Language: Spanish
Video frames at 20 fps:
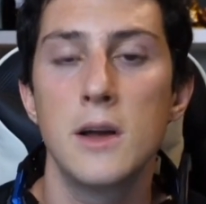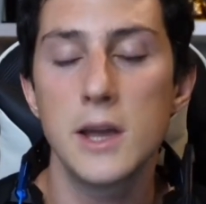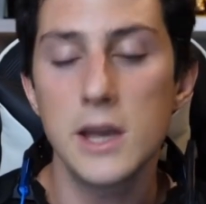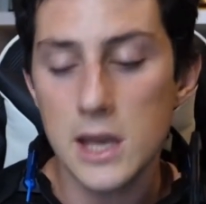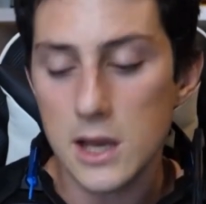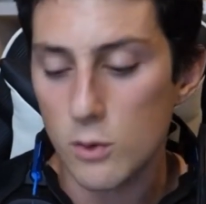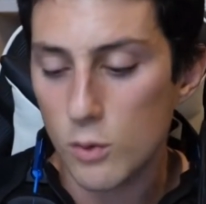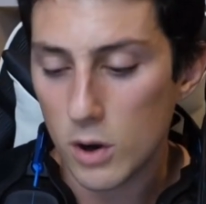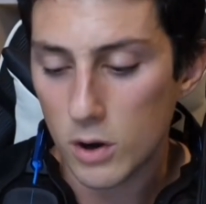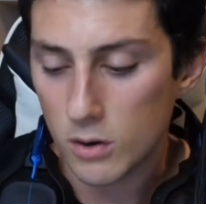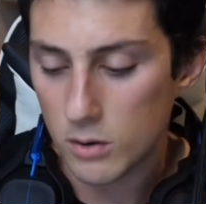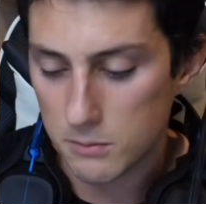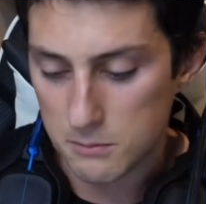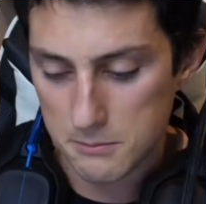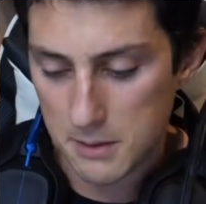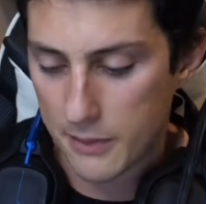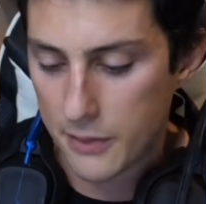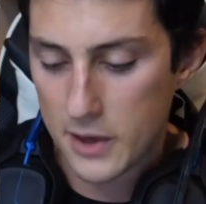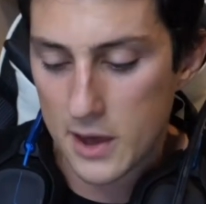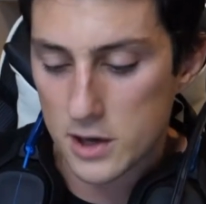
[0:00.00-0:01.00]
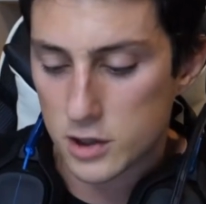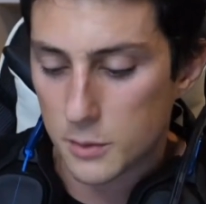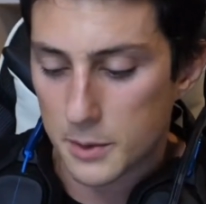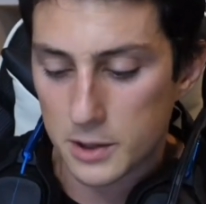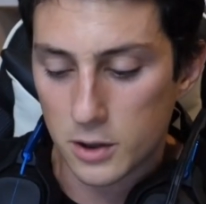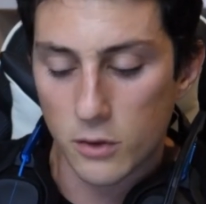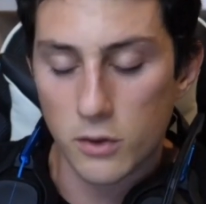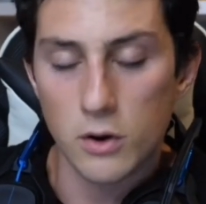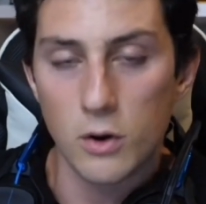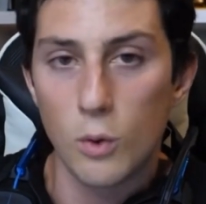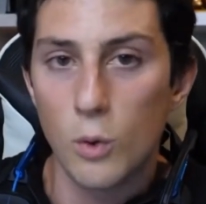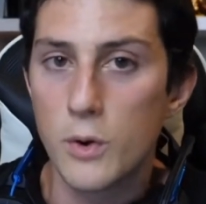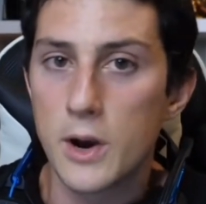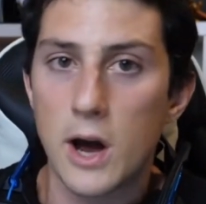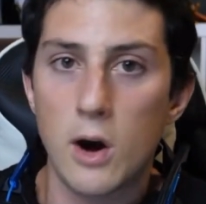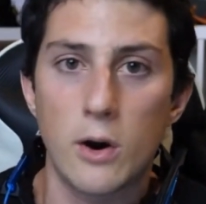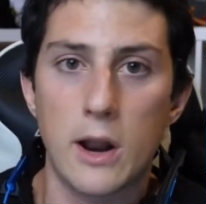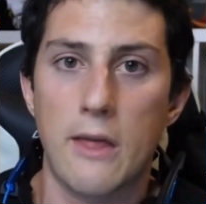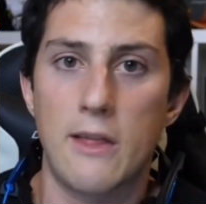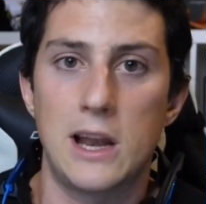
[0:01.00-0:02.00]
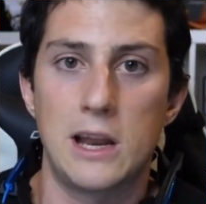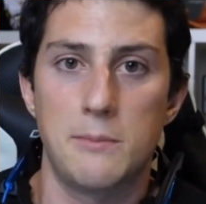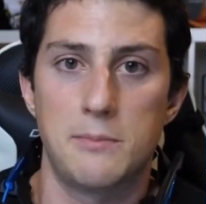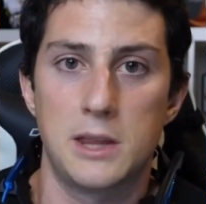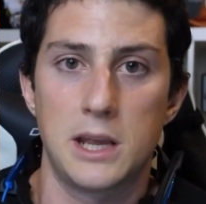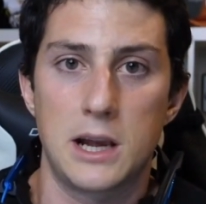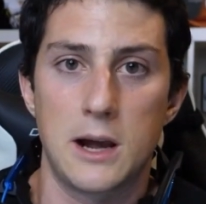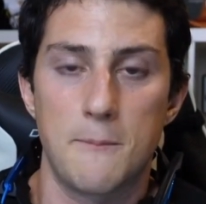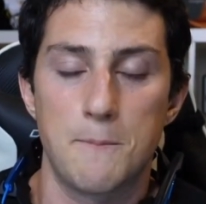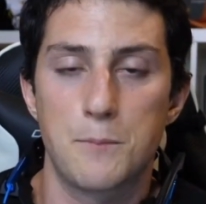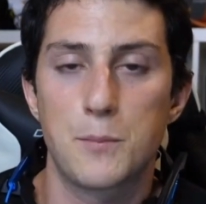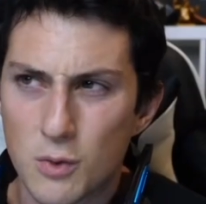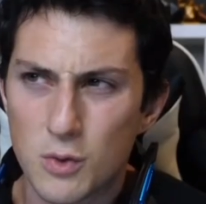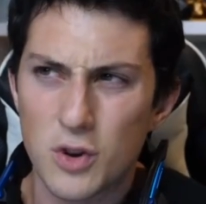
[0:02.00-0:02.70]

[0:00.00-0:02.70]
y luego me hacía sobre todo una hora de elíptica.